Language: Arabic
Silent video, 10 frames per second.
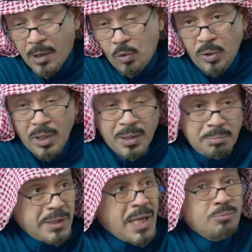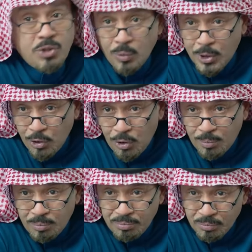أنا أقول ما دام جو
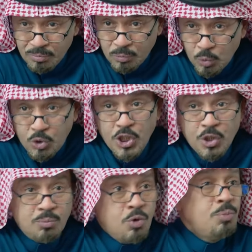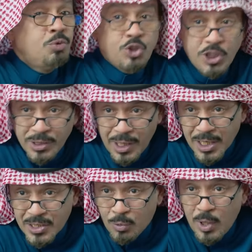اليوم وجيههم هو بوجيه
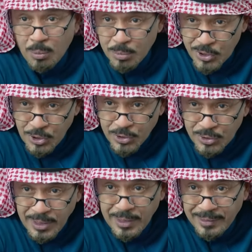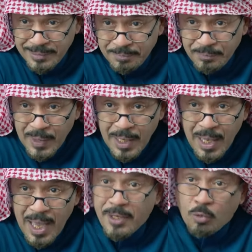دراسه ولا هم مستعدين
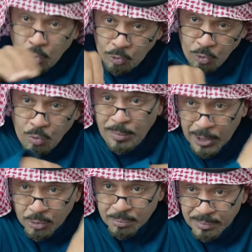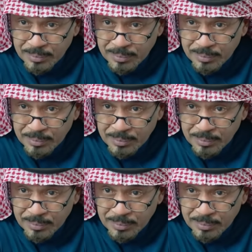انا اقول خذوهم معكم